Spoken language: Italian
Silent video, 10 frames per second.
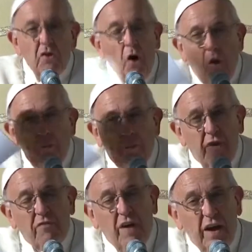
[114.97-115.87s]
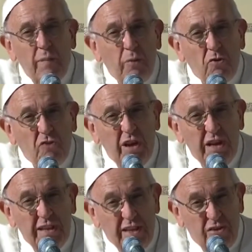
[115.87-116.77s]
Non per fare
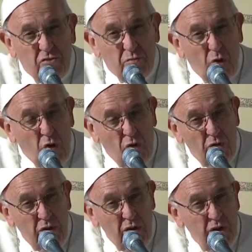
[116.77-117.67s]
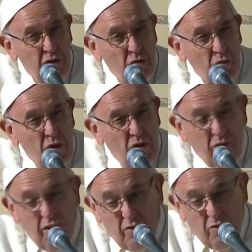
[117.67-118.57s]
proselitismo, no.
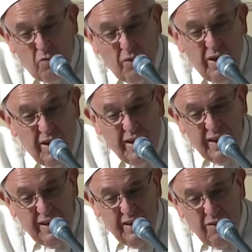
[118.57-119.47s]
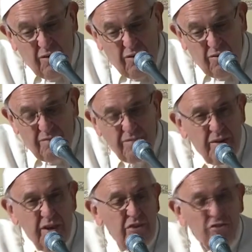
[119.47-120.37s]
quello fanno quelli che eh,
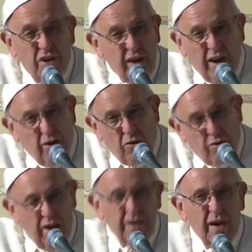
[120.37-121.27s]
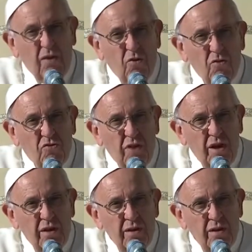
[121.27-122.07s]
cercano un'altra cosa.